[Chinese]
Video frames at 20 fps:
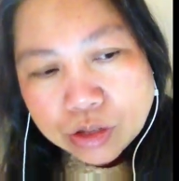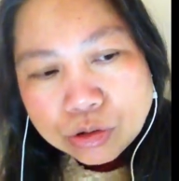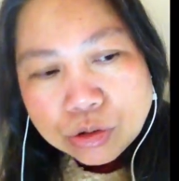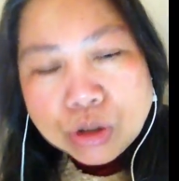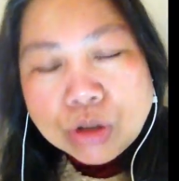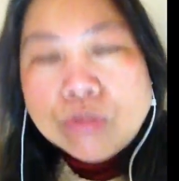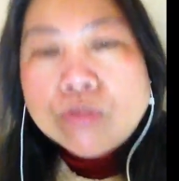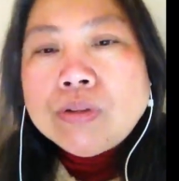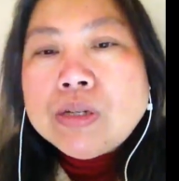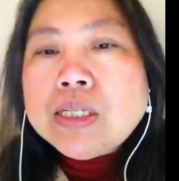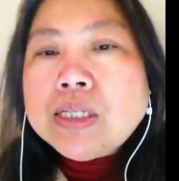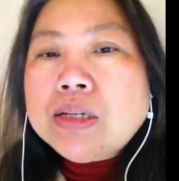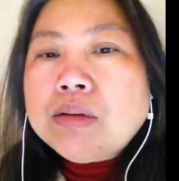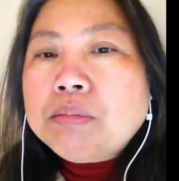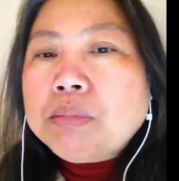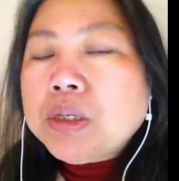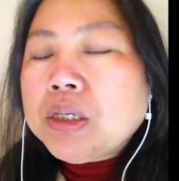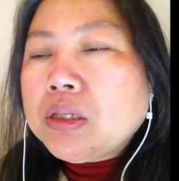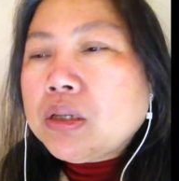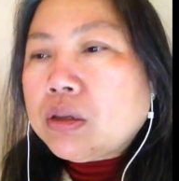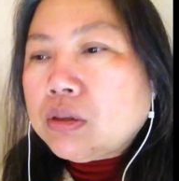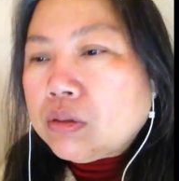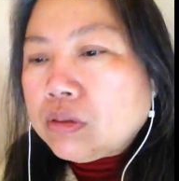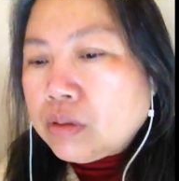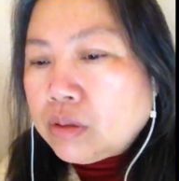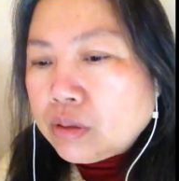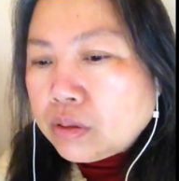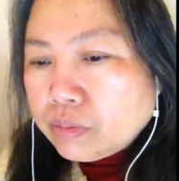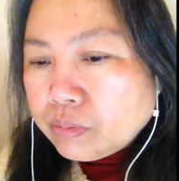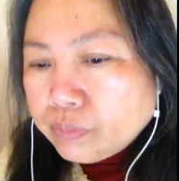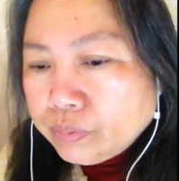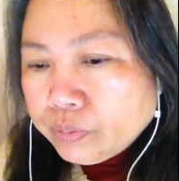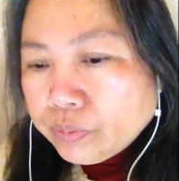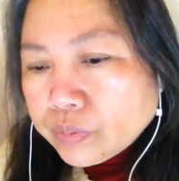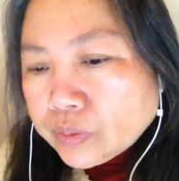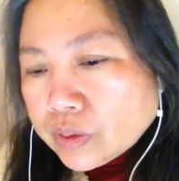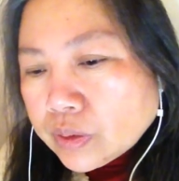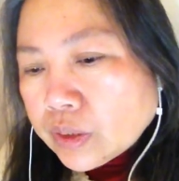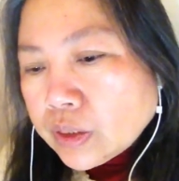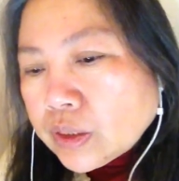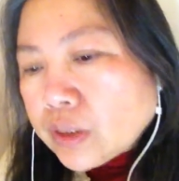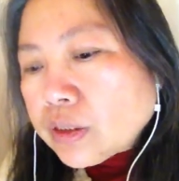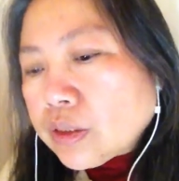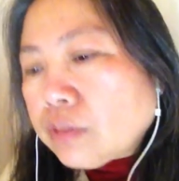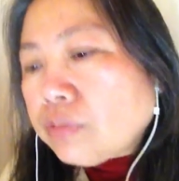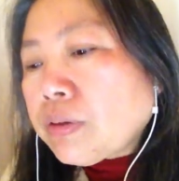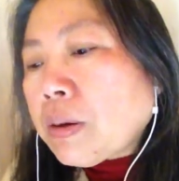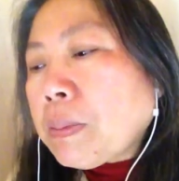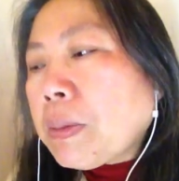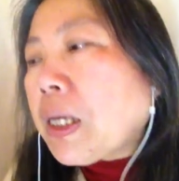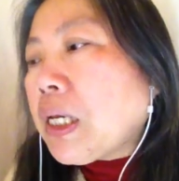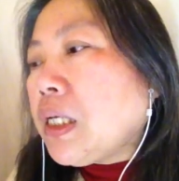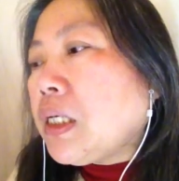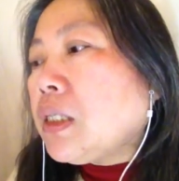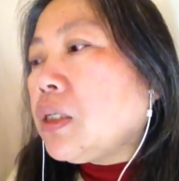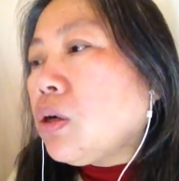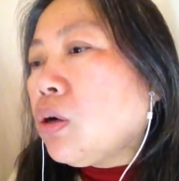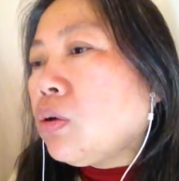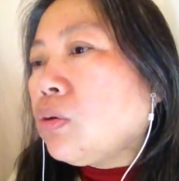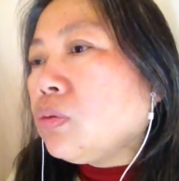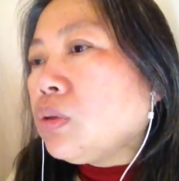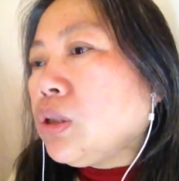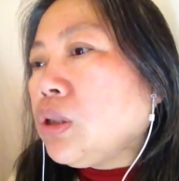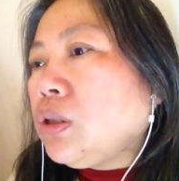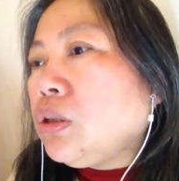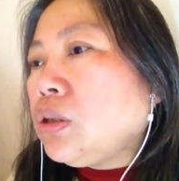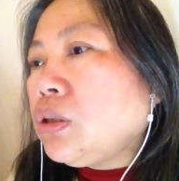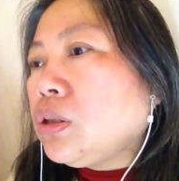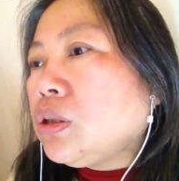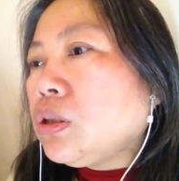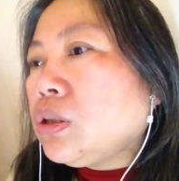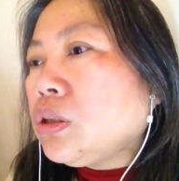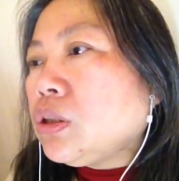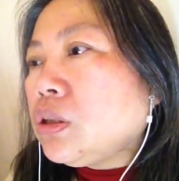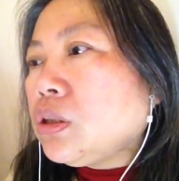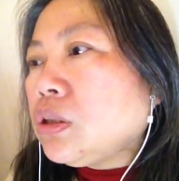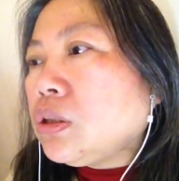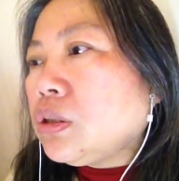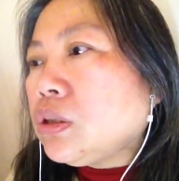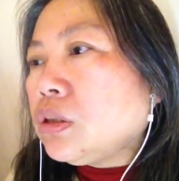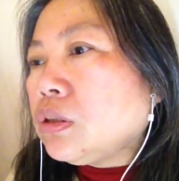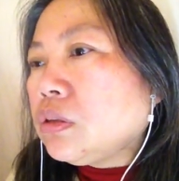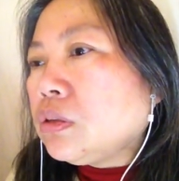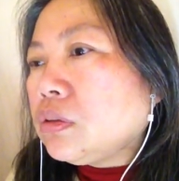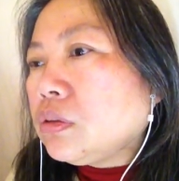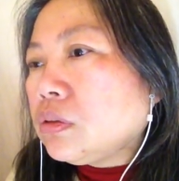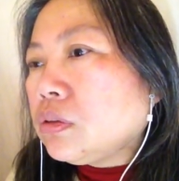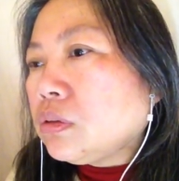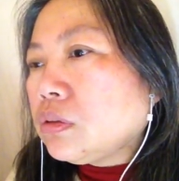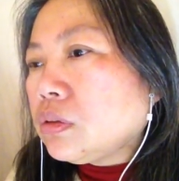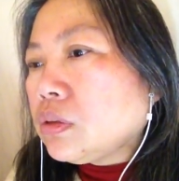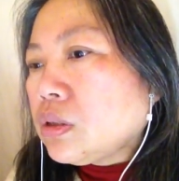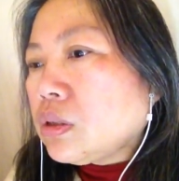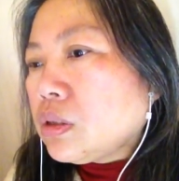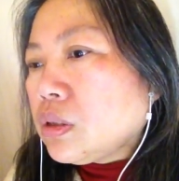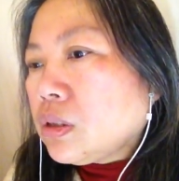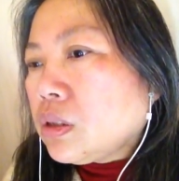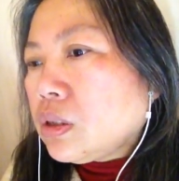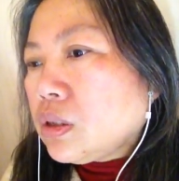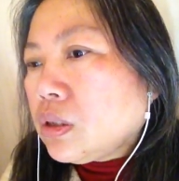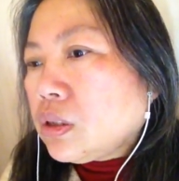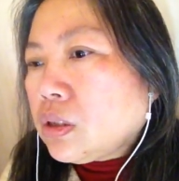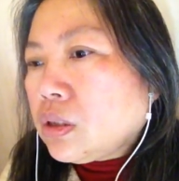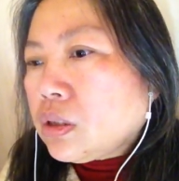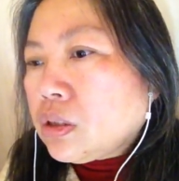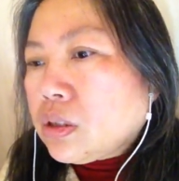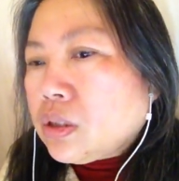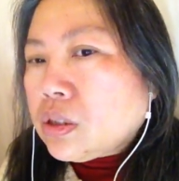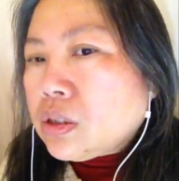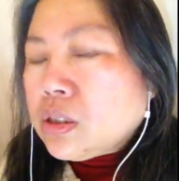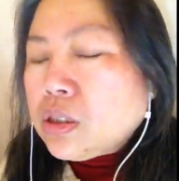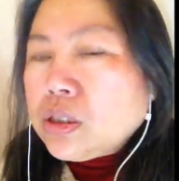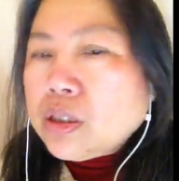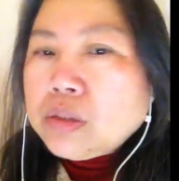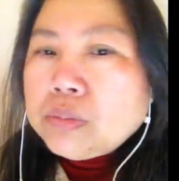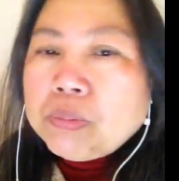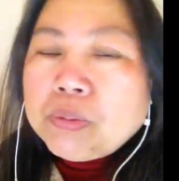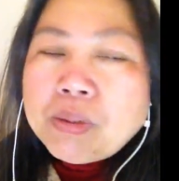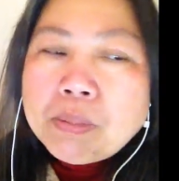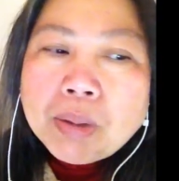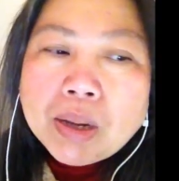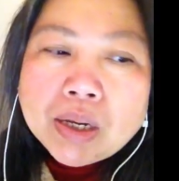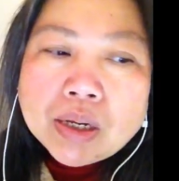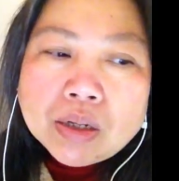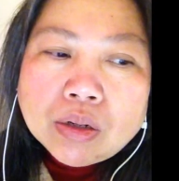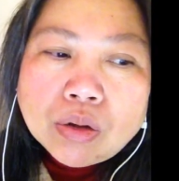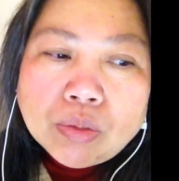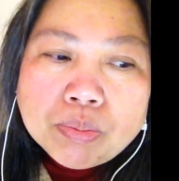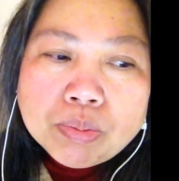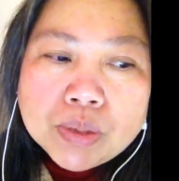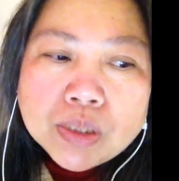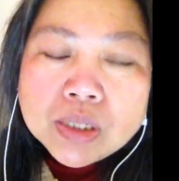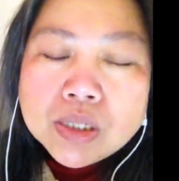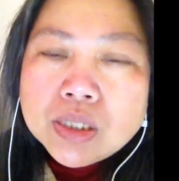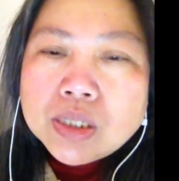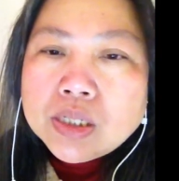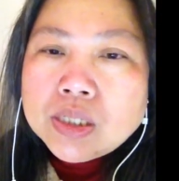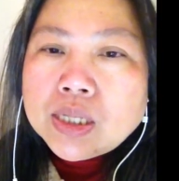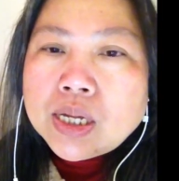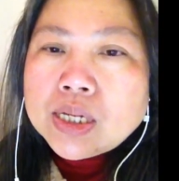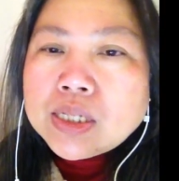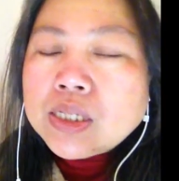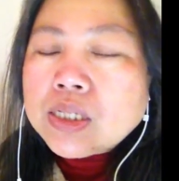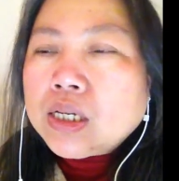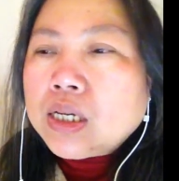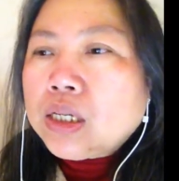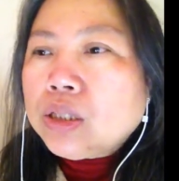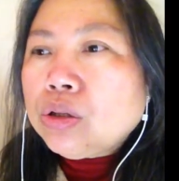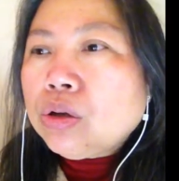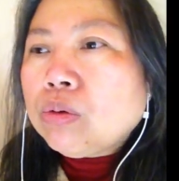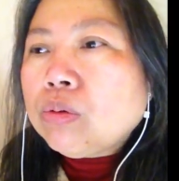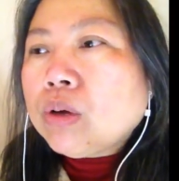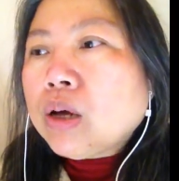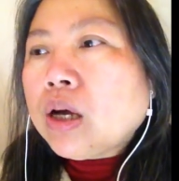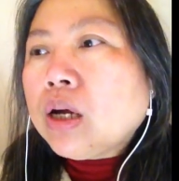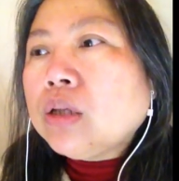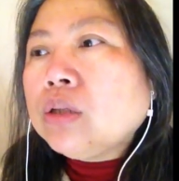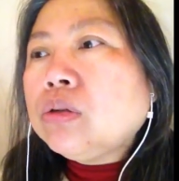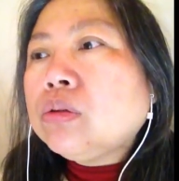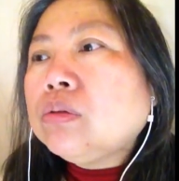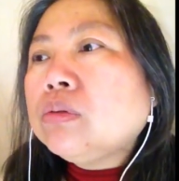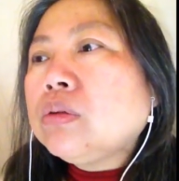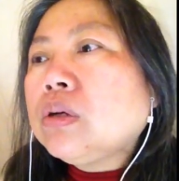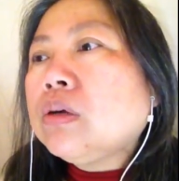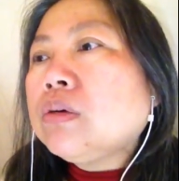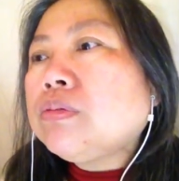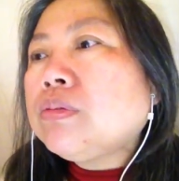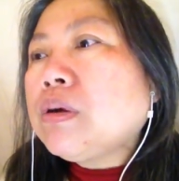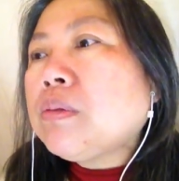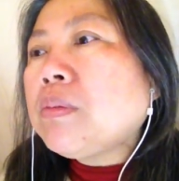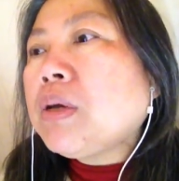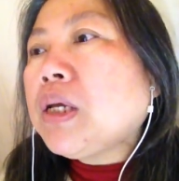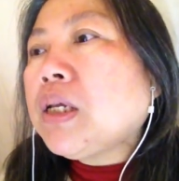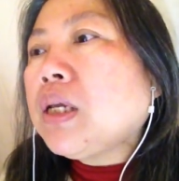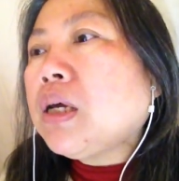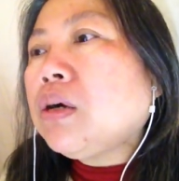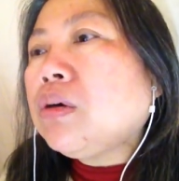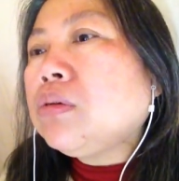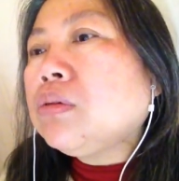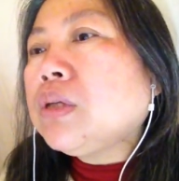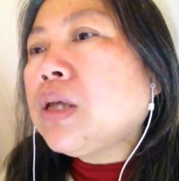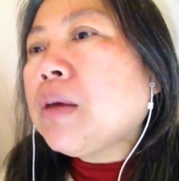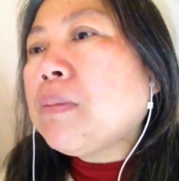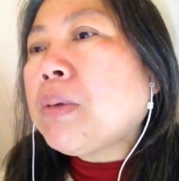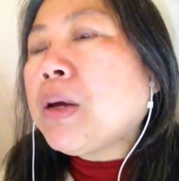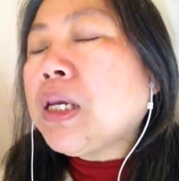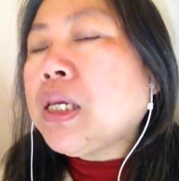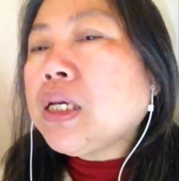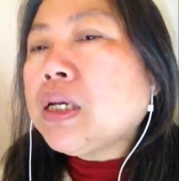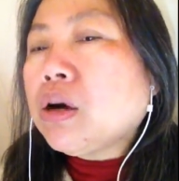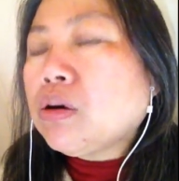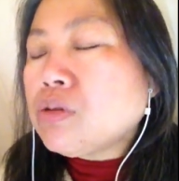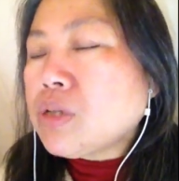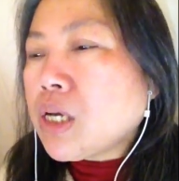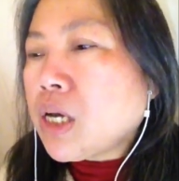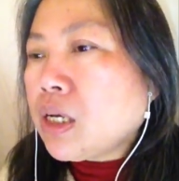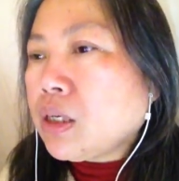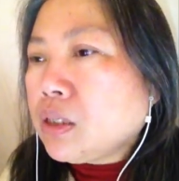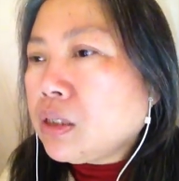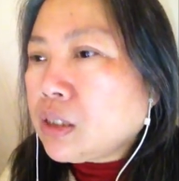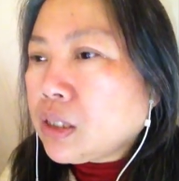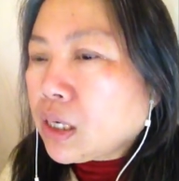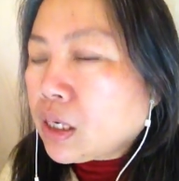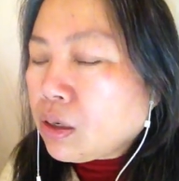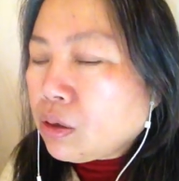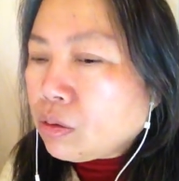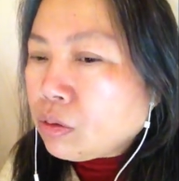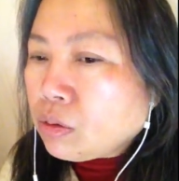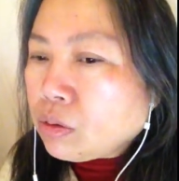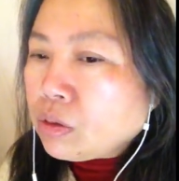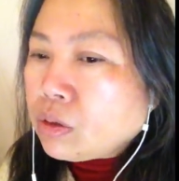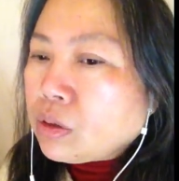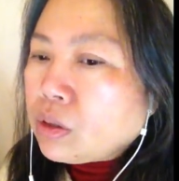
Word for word: 就充分证明了，这个贩卖人口其实是。其实贩卖人口不仅仅他是儿童啊，儿童啊贩卖，然后他把你搞残了，然后，